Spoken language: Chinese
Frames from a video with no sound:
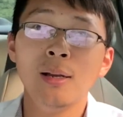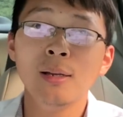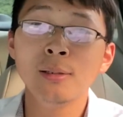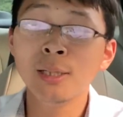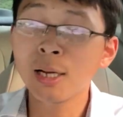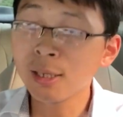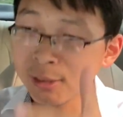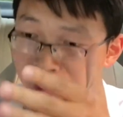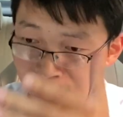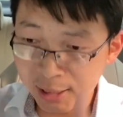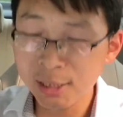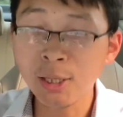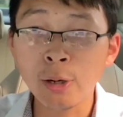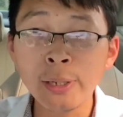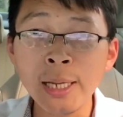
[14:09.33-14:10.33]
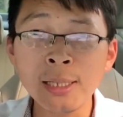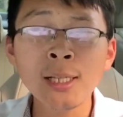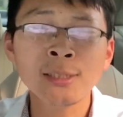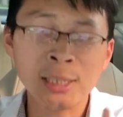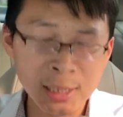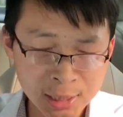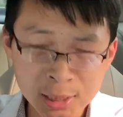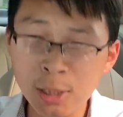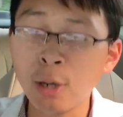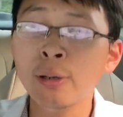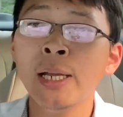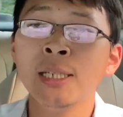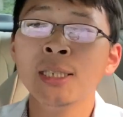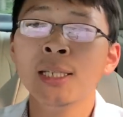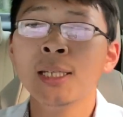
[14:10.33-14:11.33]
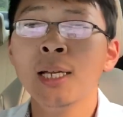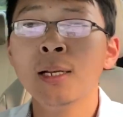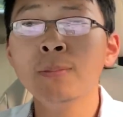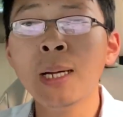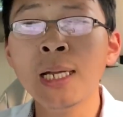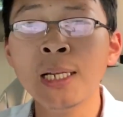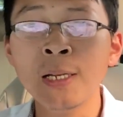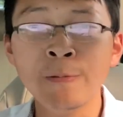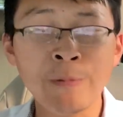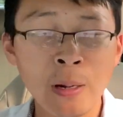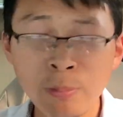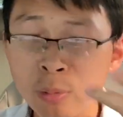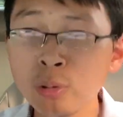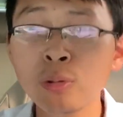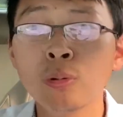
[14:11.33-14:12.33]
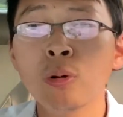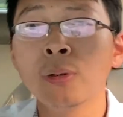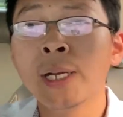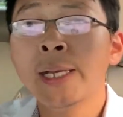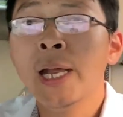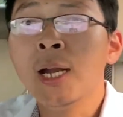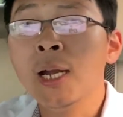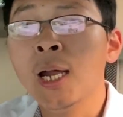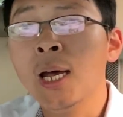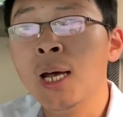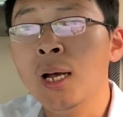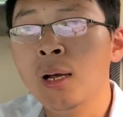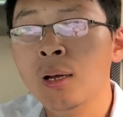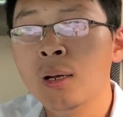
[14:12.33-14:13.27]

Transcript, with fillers: 那个第一岛链？那第一岛链现在他妈也防不住共产党了。